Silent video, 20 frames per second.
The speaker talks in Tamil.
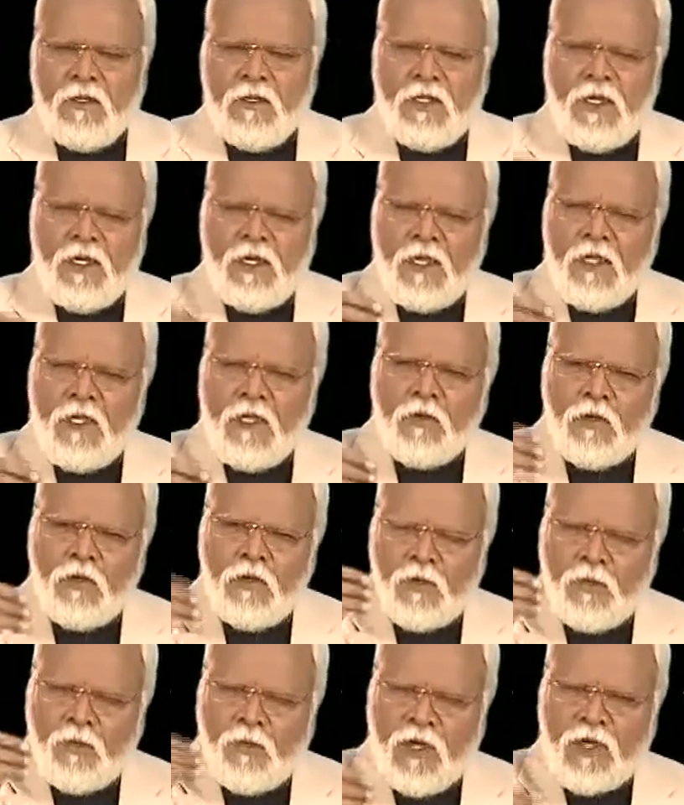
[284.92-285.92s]
என்னைக்கு
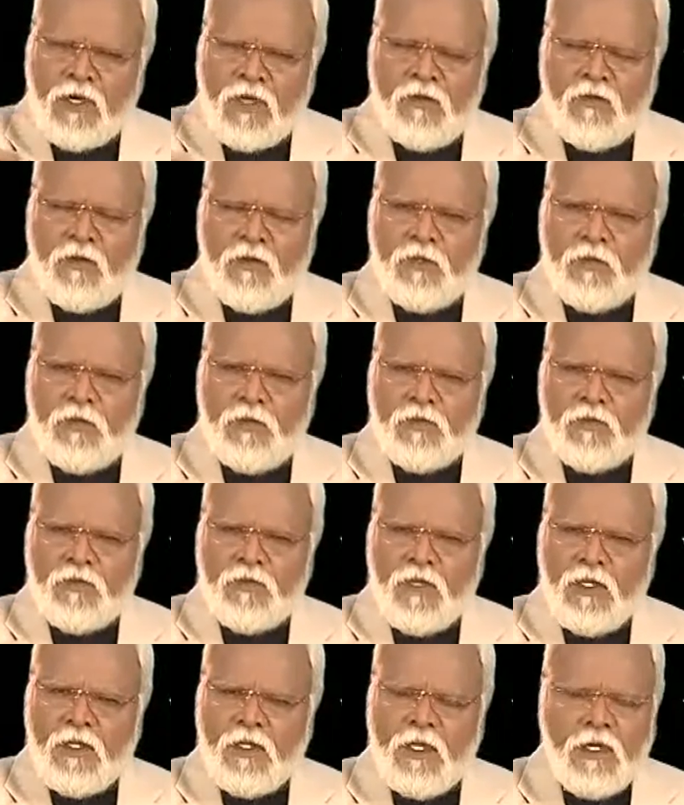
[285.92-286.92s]
உங்களுக்கு மரணம் வரும்
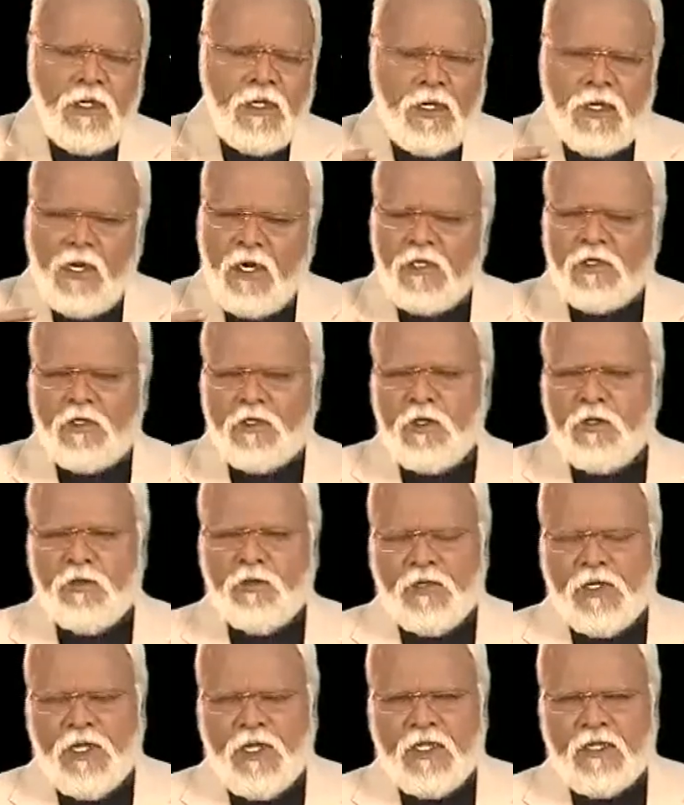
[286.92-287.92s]
என்று என்னால் சொல்ல
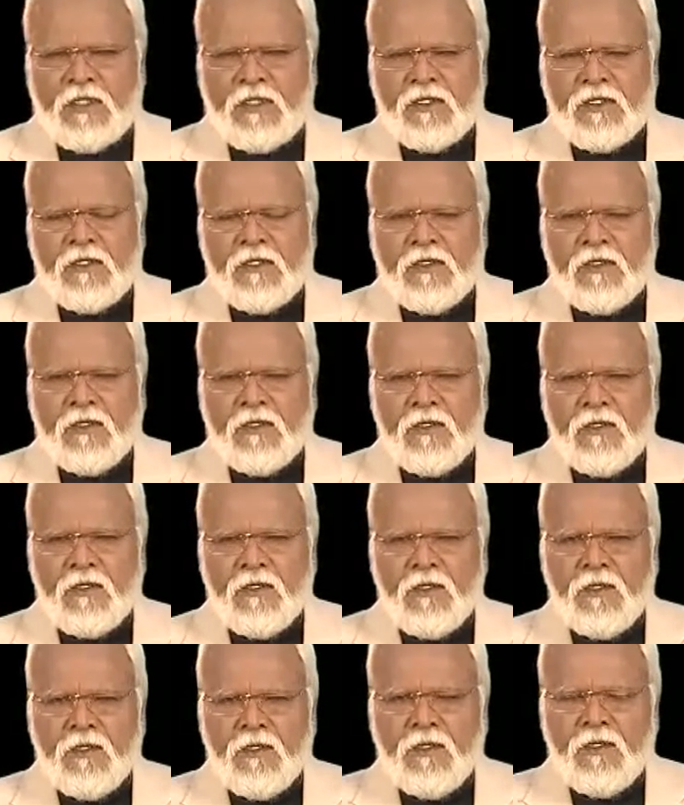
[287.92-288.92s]
முடியாது
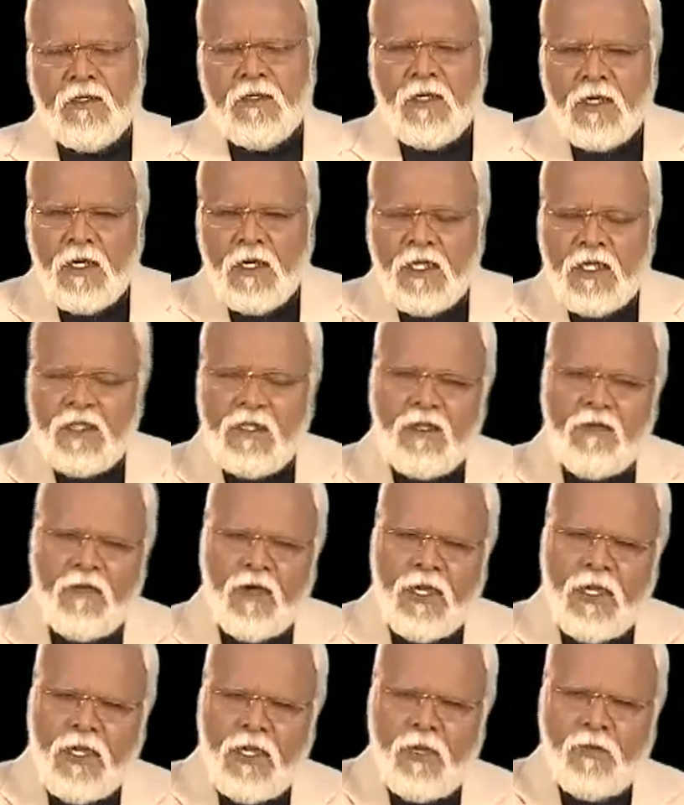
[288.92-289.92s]
நீங்கள் எந்த
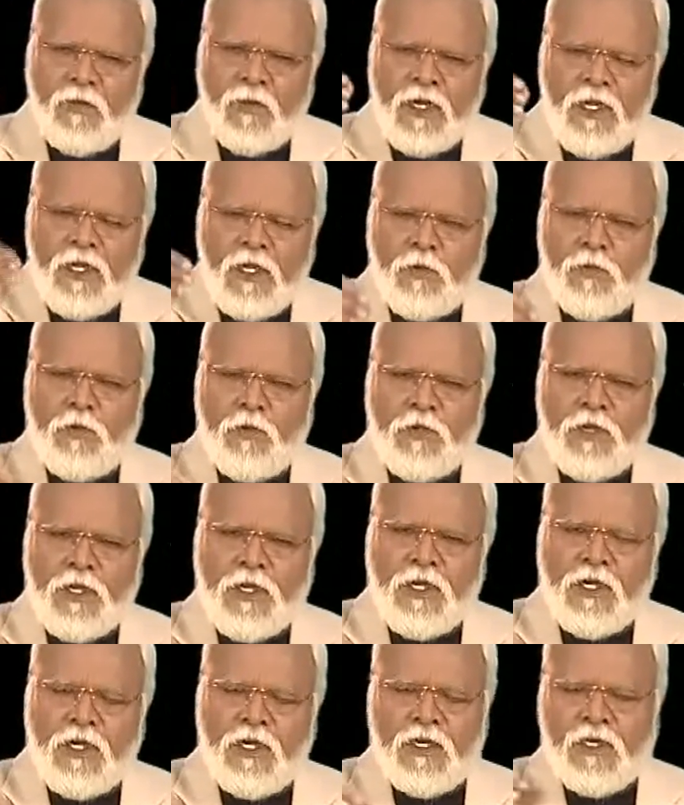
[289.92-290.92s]
வகையில் மறிக்கப்
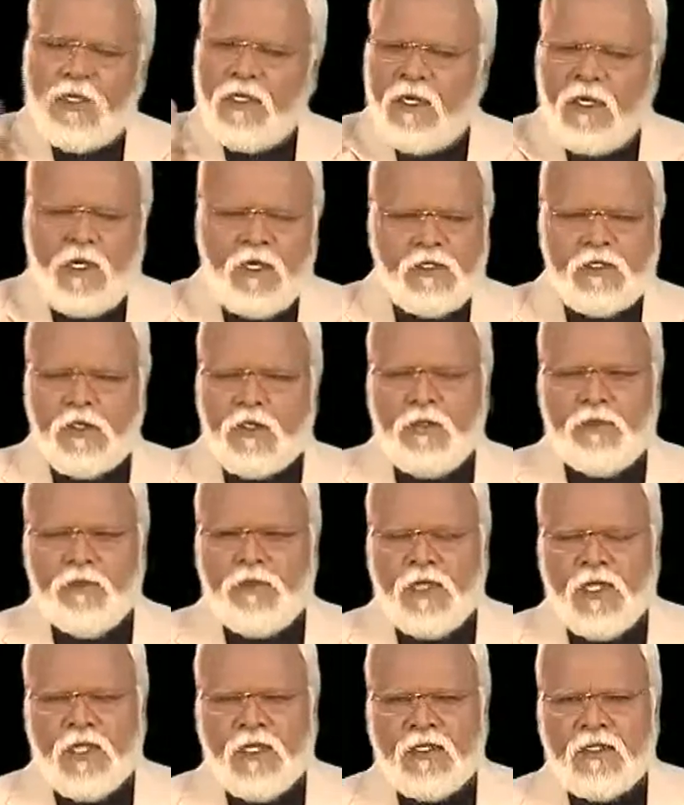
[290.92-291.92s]
போகிறீர்கள் என்னால் சொல்ல
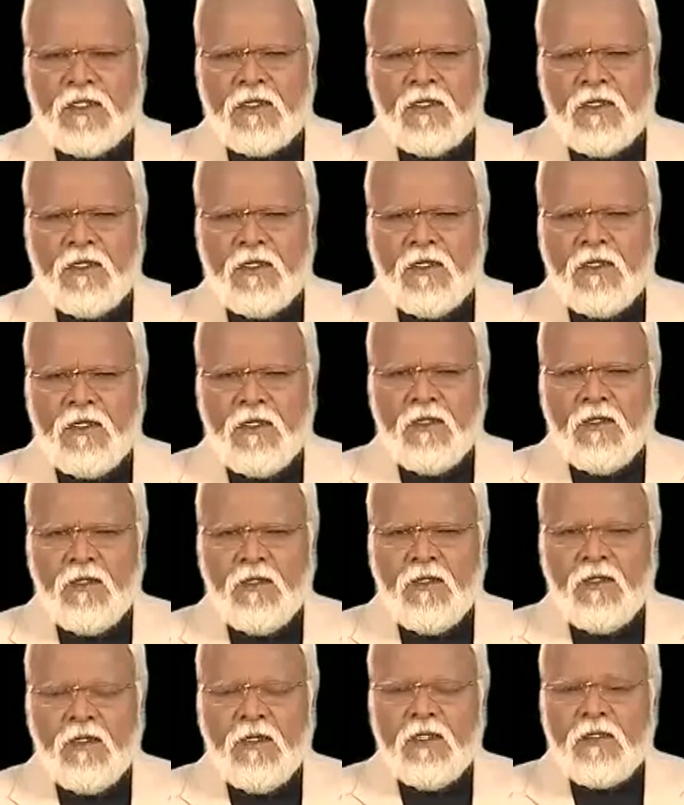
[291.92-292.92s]
முடியாது
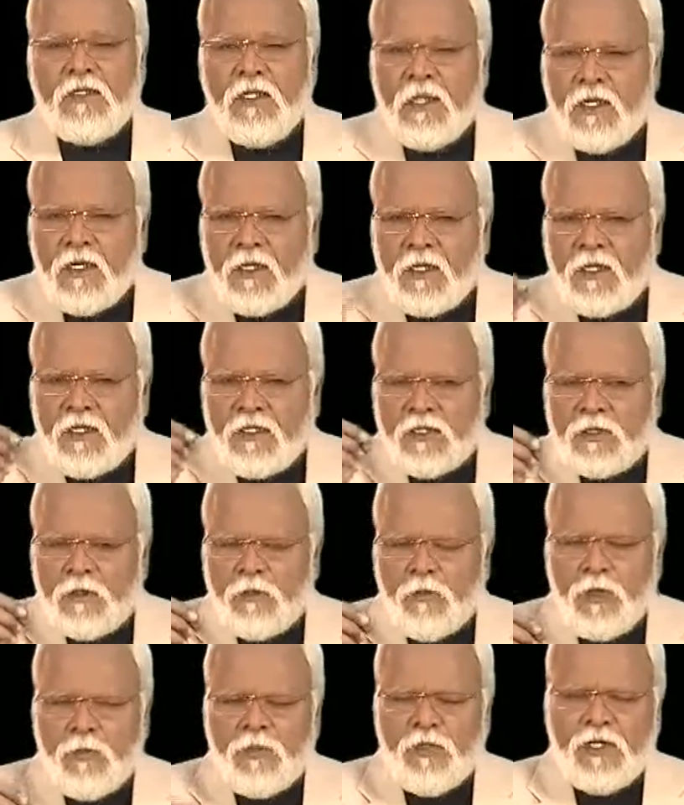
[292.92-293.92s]
தீர்க்க
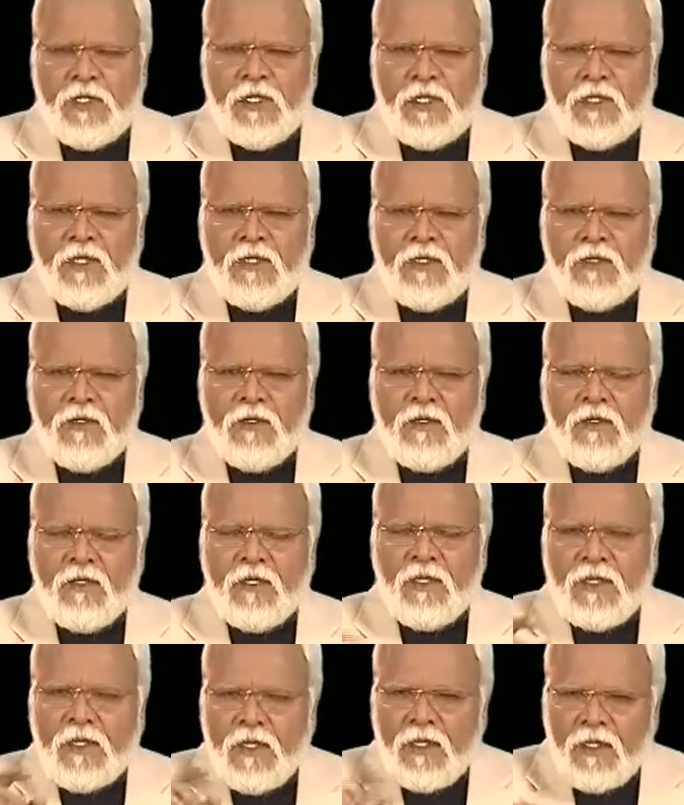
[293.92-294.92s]
தரிசனம் என்பது
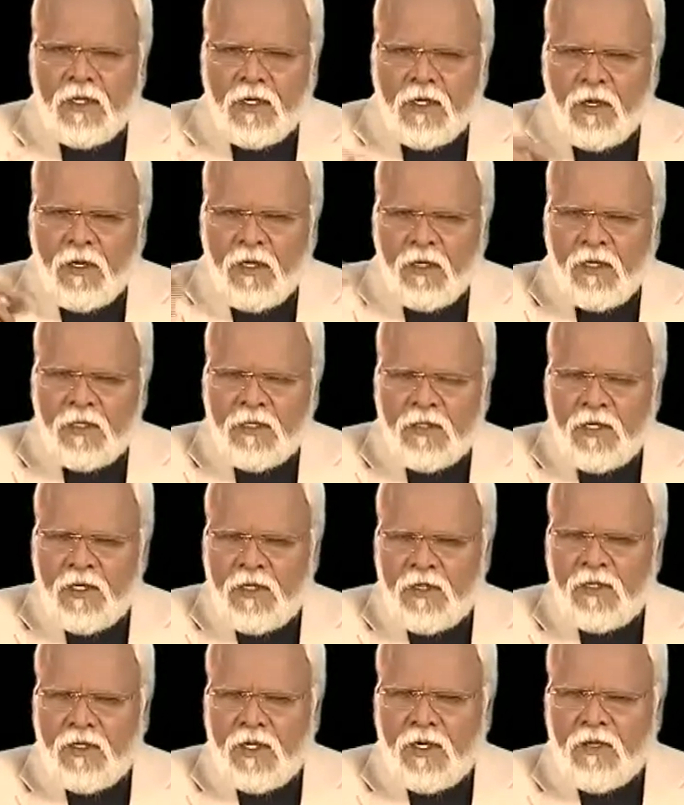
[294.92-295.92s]
எதிர்காலத்தில்
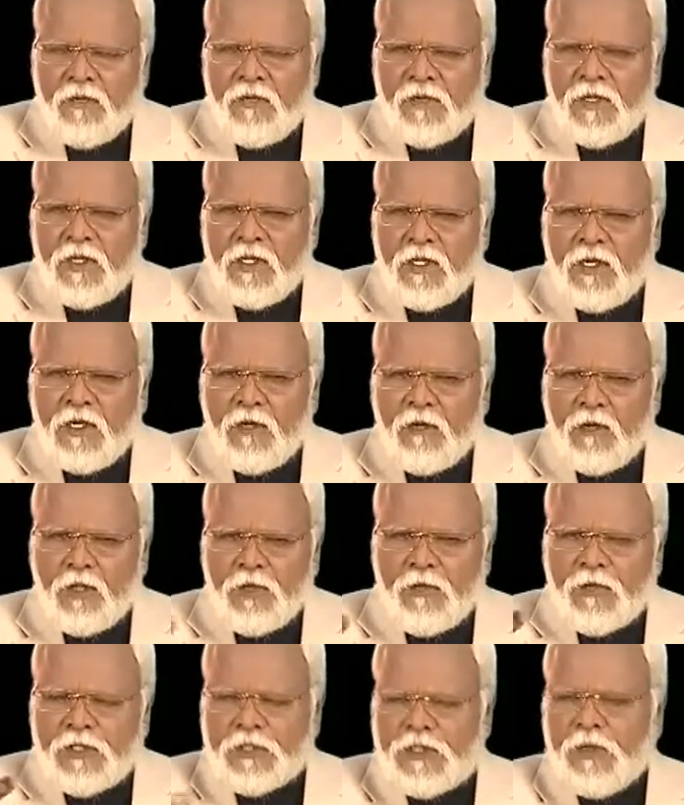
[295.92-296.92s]
நிறைவேறுகிற
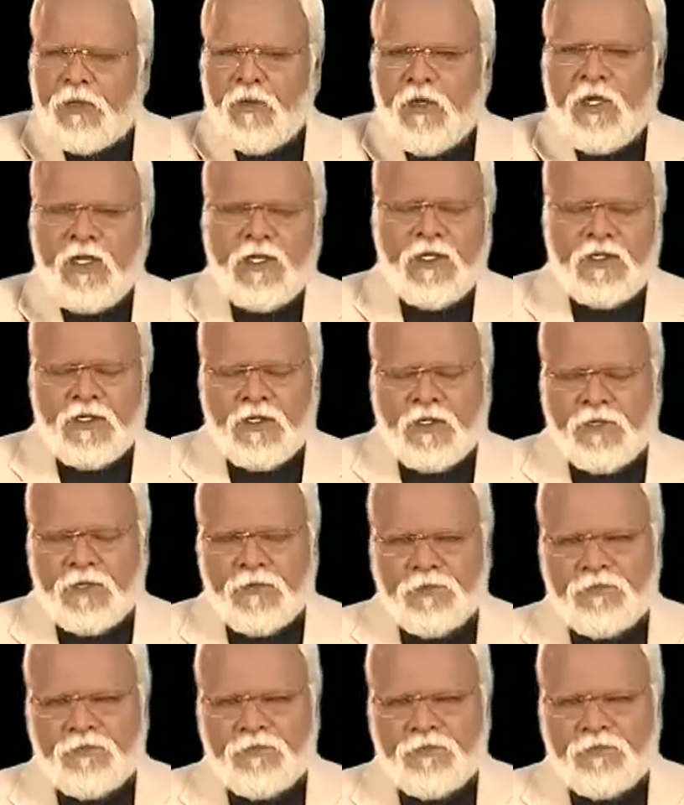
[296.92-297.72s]
ஒரு விஷயமாக இருக்கிறது